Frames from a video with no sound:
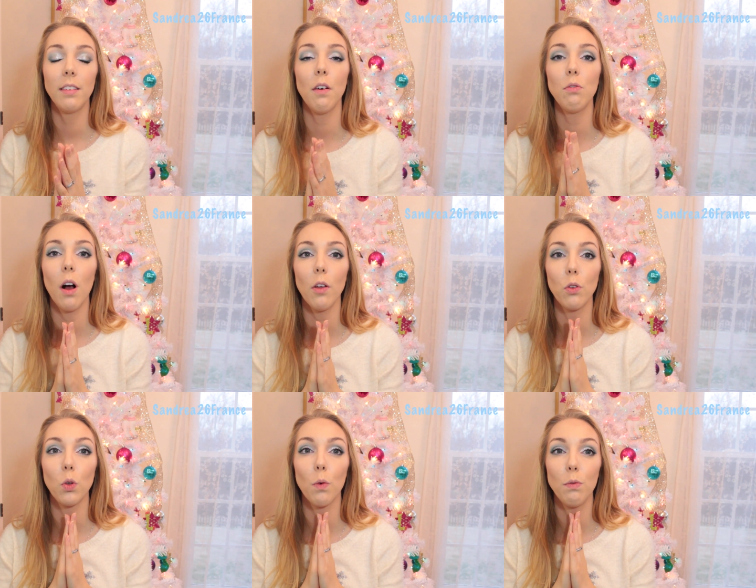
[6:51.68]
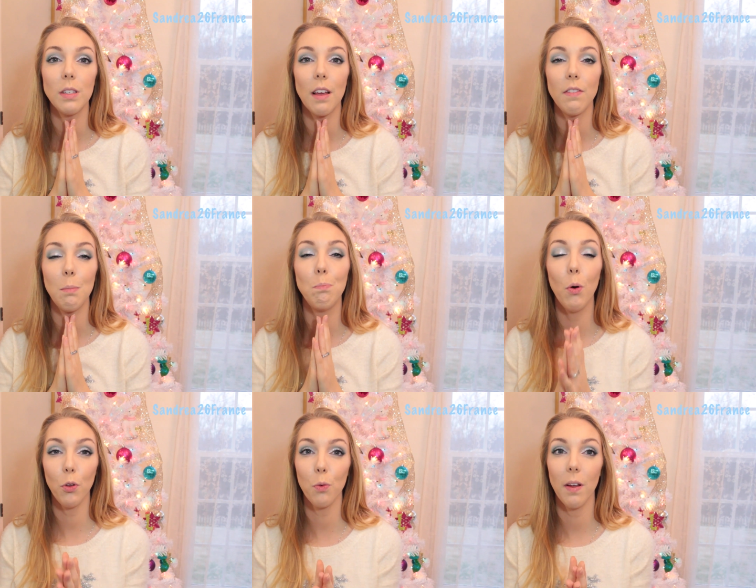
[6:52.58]
d'avoir ce que vous avez
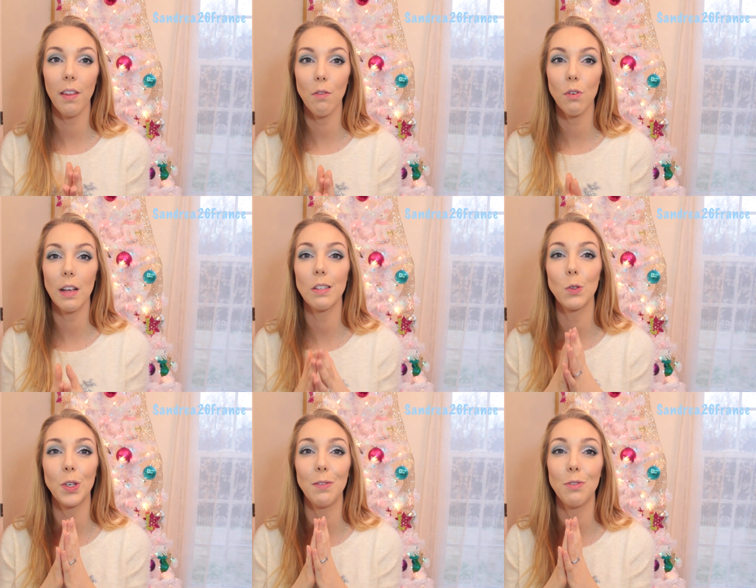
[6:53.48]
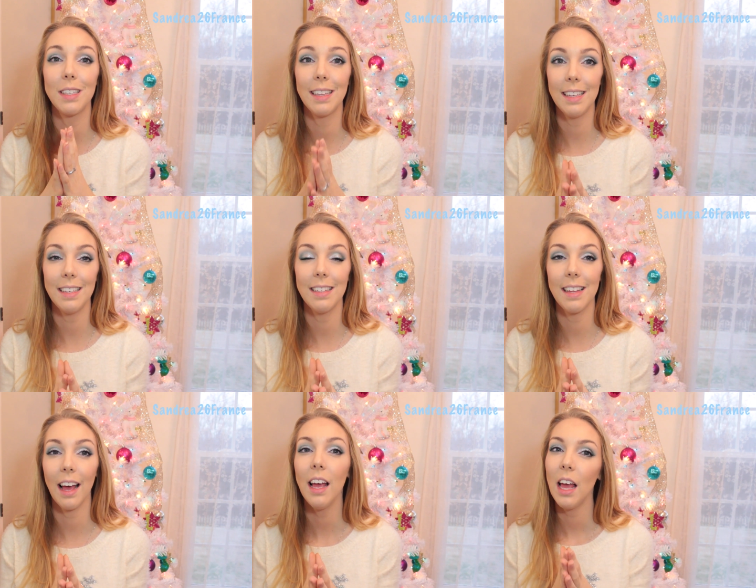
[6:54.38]
besoin d'avoir, ce qui vous est
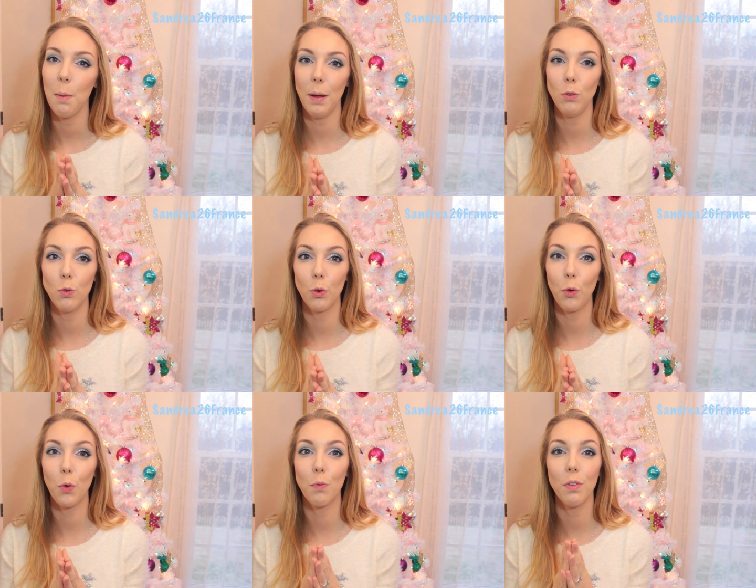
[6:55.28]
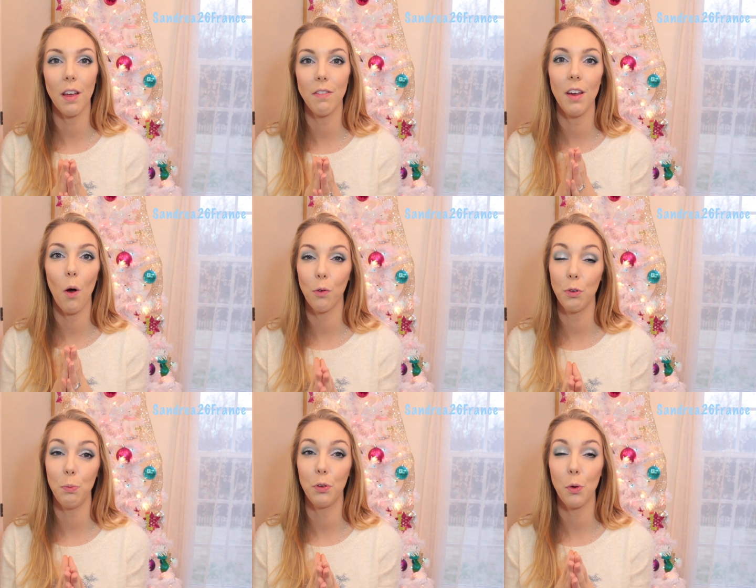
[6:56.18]
nécessaire et pas toujours ce que vous avez
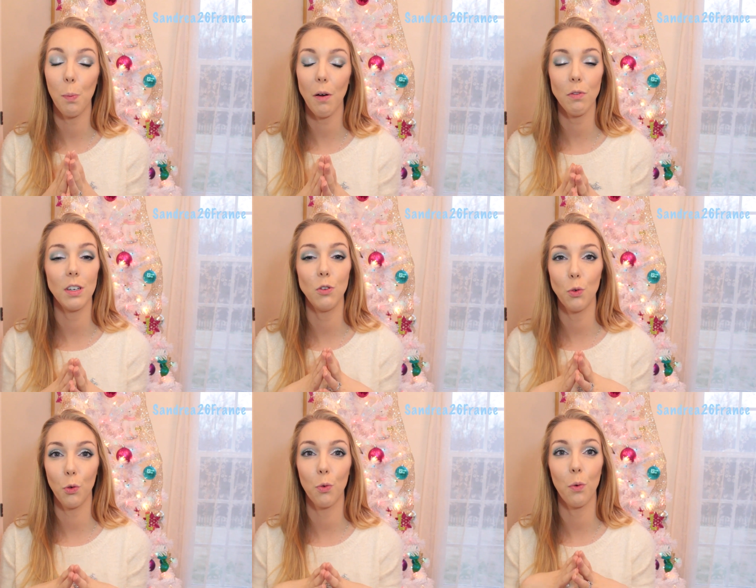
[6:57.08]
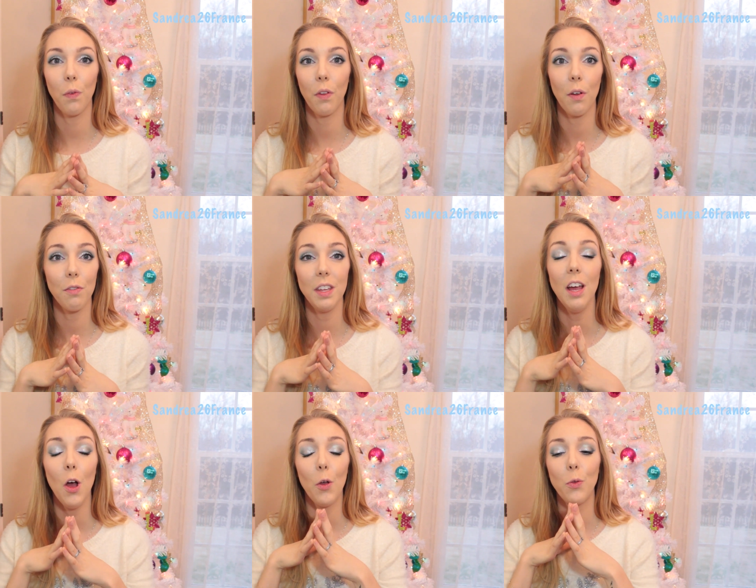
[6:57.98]
envie, puisque parfois les choses dont on a
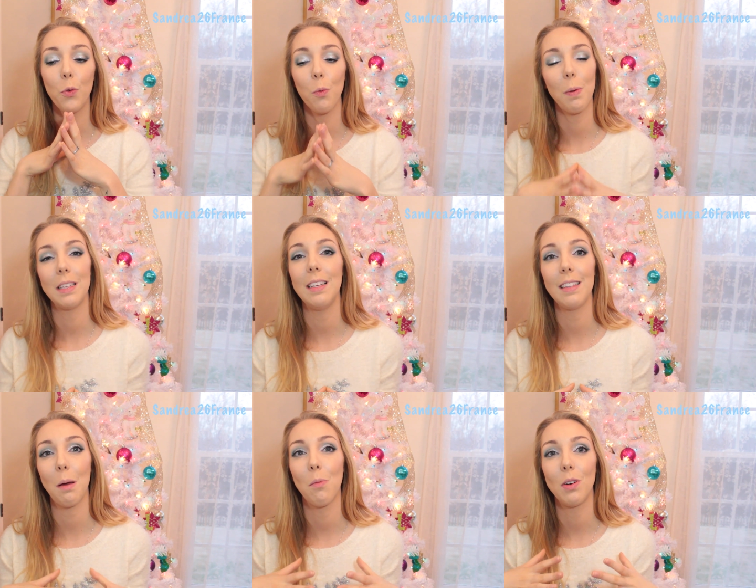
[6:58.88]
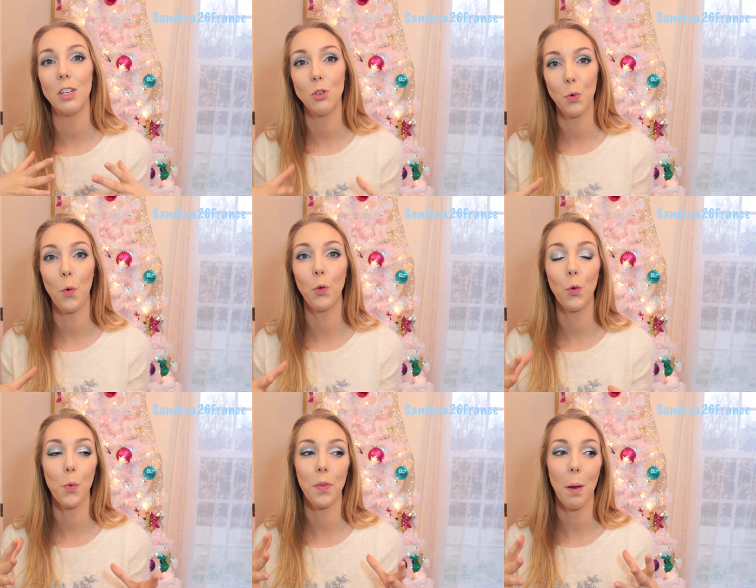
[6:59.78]
envie ne sont pas nécessairement les choses
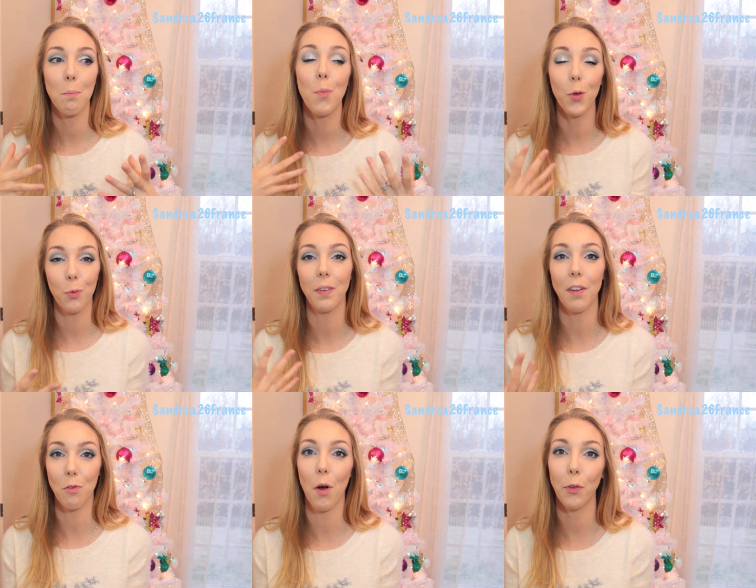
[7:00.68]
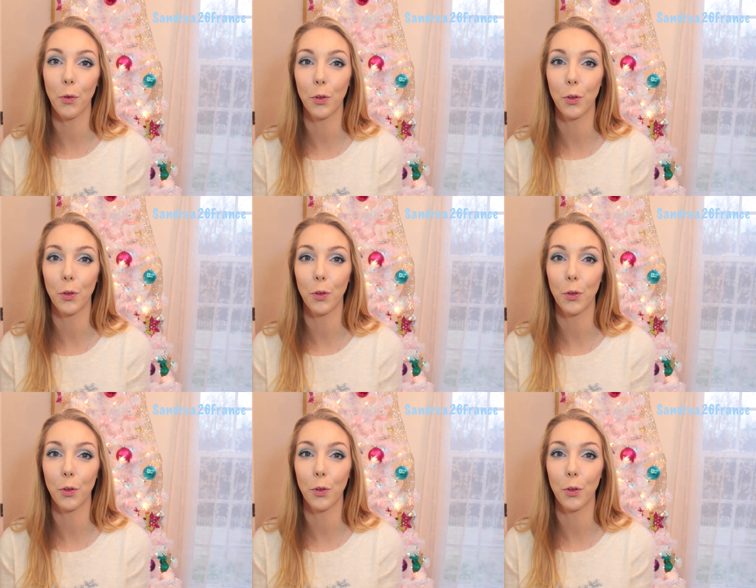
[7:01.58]
qu'on a besoin d'avoir